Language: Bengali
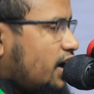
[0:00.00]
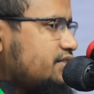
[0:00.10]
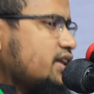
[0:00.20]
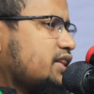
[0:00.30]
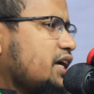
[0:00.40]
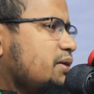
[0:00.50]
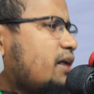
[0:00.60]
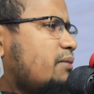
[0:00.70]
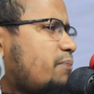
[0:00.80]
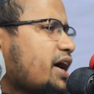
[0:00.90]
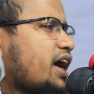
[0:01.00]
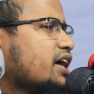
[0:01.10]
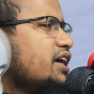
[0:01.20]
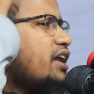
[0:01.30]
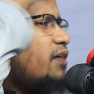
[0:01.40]
হজরতে ইমাম
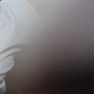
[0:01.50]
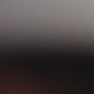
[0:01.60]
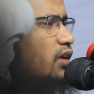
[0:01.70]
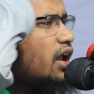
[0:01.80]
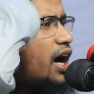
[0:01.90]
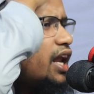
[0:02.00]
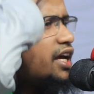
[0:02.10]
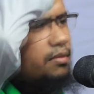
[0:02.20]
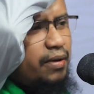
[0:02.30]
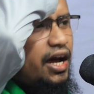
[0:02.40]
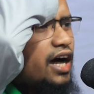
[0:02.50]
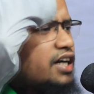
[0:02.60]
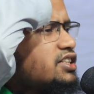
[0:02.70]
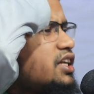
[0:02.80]
বাইহাকি রহমতুল্লাহ আলহি বাইহাকি